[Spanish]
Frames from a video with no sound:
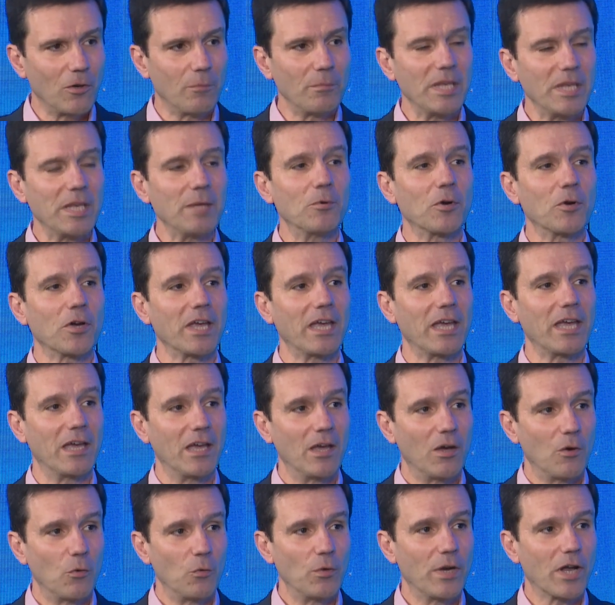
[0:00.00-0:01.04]
Lo mínimo
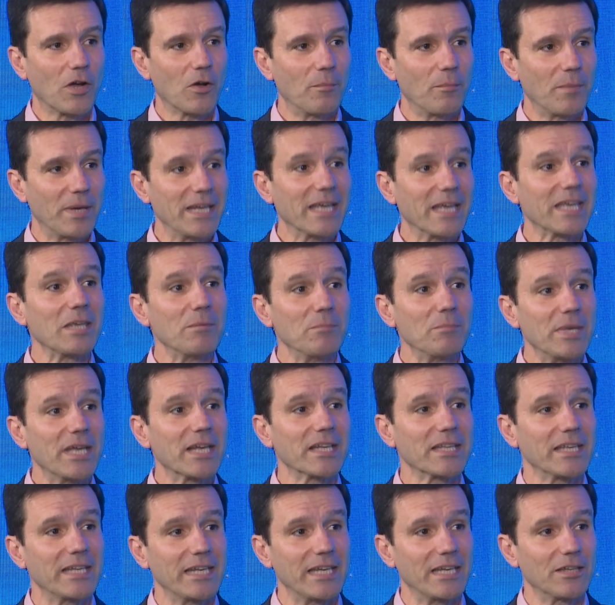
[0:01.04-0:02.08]
que una compañía que
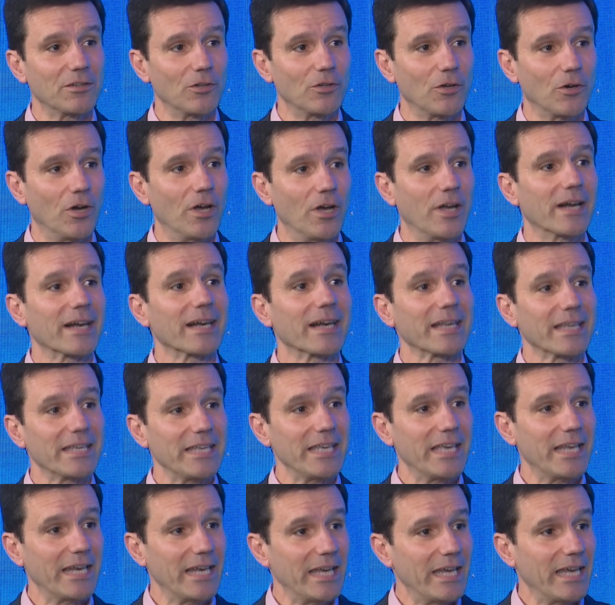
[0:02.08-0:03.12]
invierte en esto
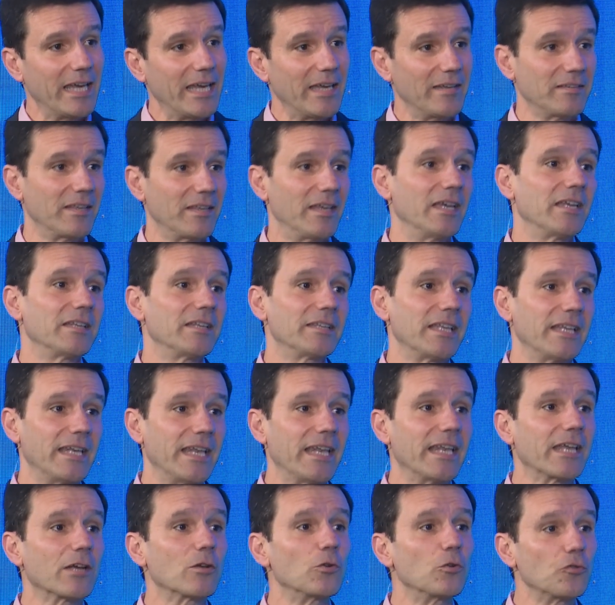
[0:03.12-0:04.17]
requiere es
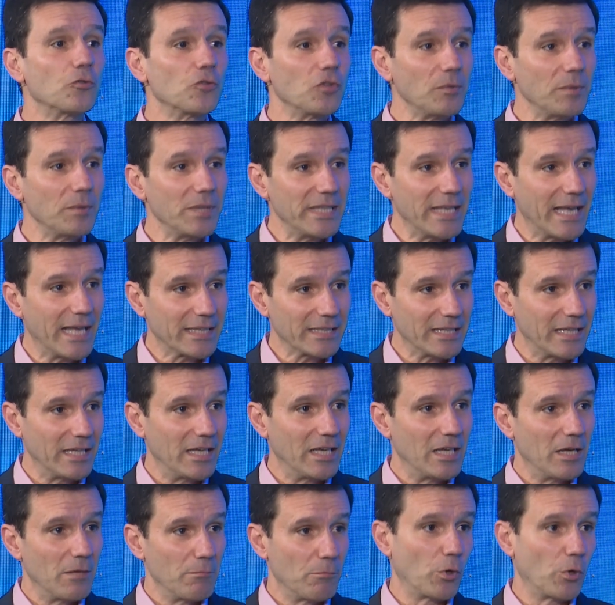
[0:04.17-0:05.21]
tener exclusividad
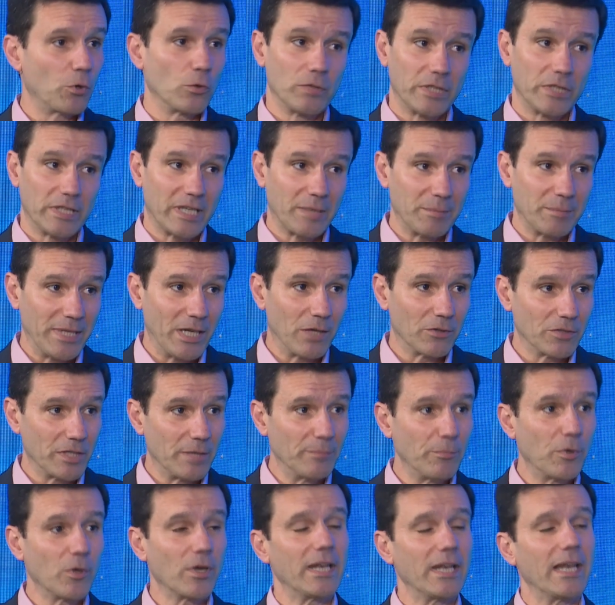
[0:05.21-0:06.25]
por un determinado
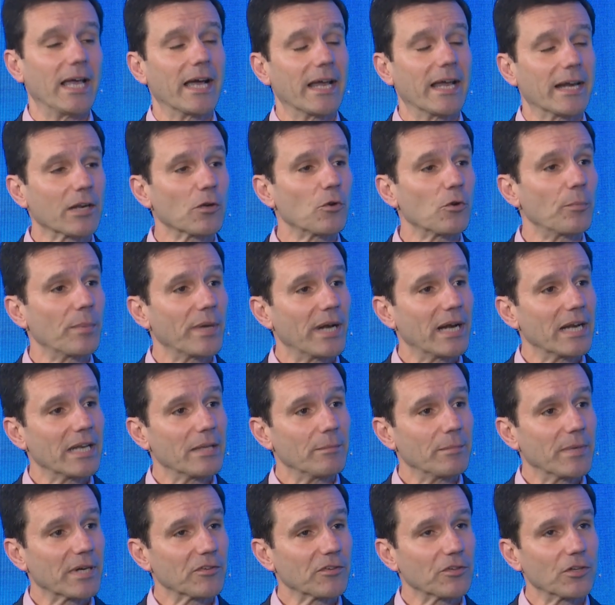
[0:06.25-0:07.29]
tiempo que le haga recuperar
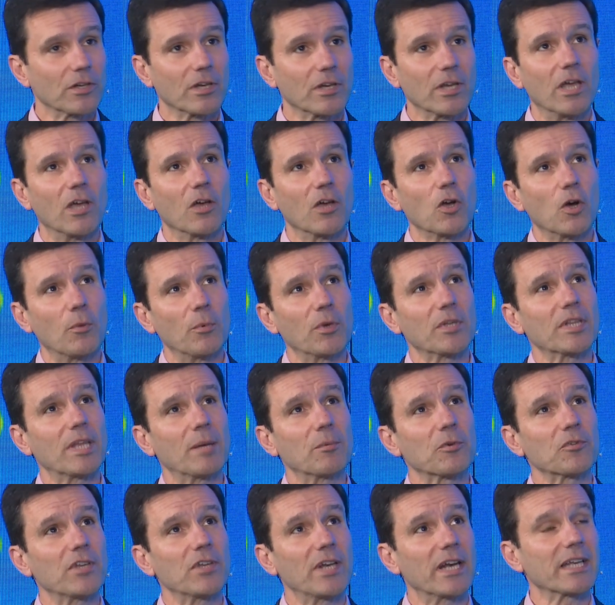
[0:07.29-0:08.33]
la inversión. ¿Cómo
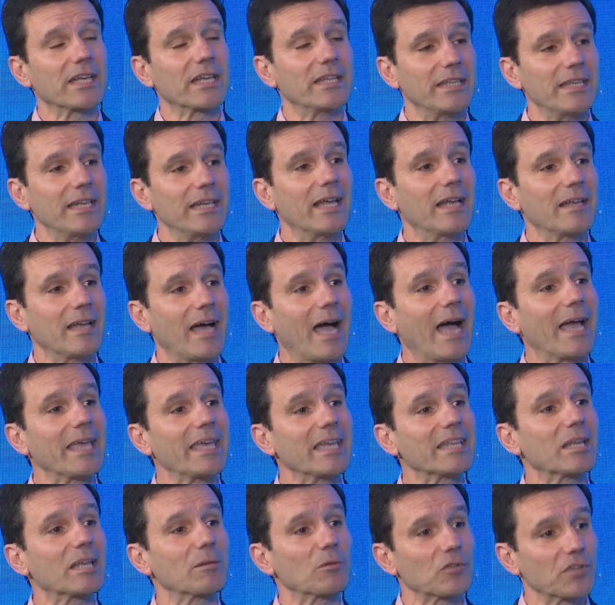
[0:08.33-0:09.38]
estamos en Argentina?
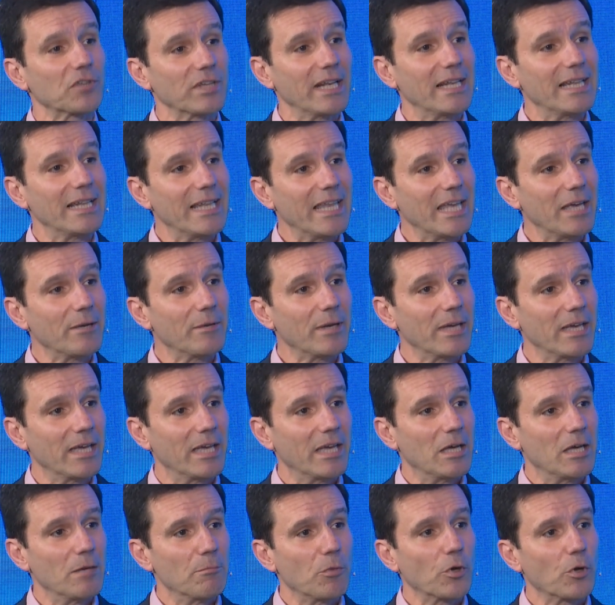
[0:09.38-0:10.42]
Ahí estamos en el
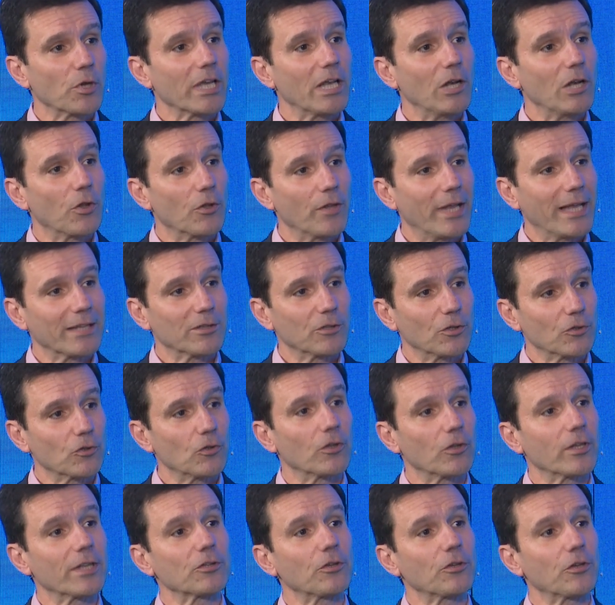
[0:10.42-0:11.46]
debe porque los
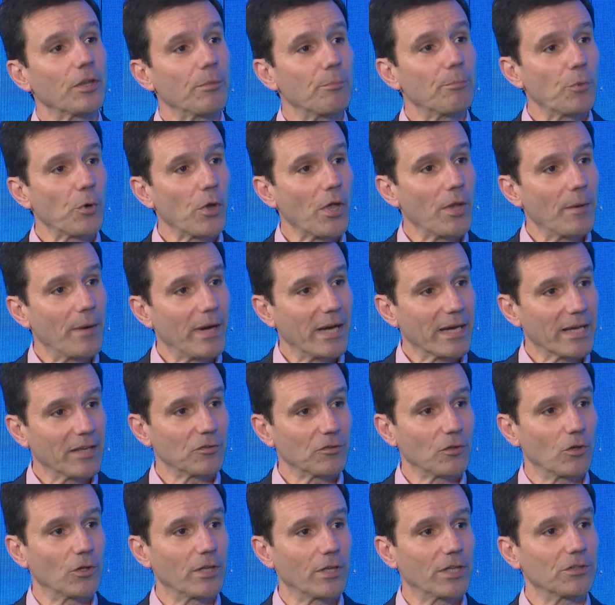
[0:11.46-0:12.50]
datos, los datos de prueba,
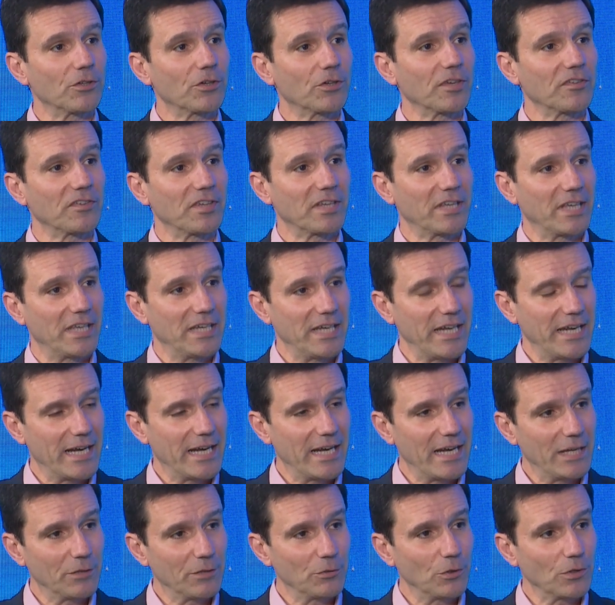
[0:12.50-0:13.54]
que son los datos que se
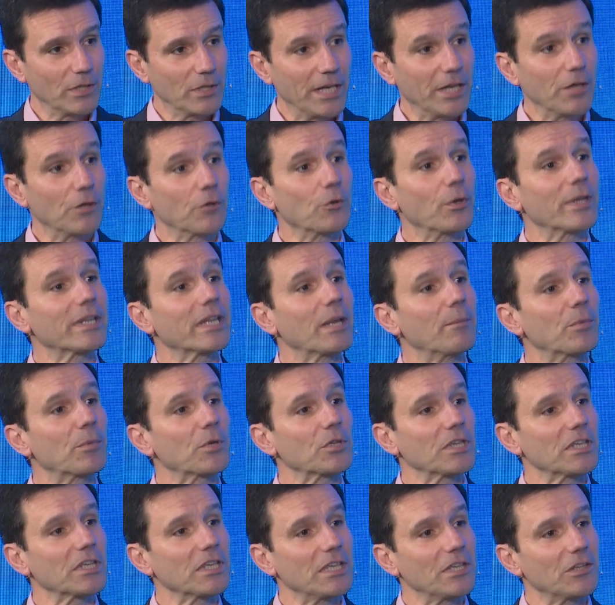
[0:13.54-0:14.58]
generan en el estudio clínico, no están
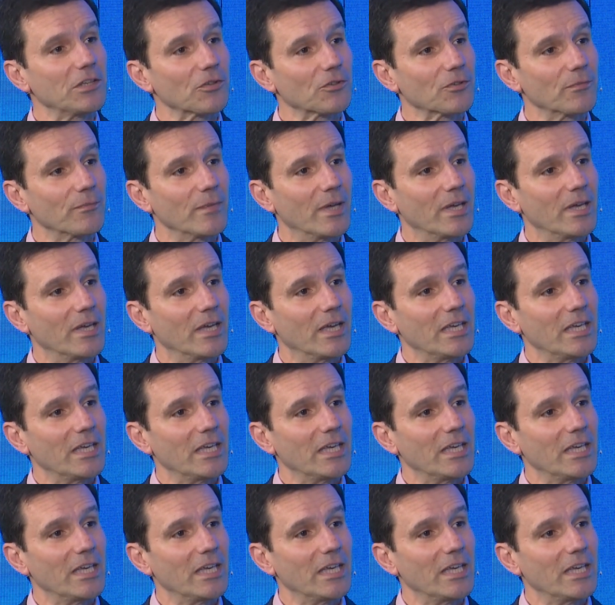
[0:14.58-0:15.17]
protegidos.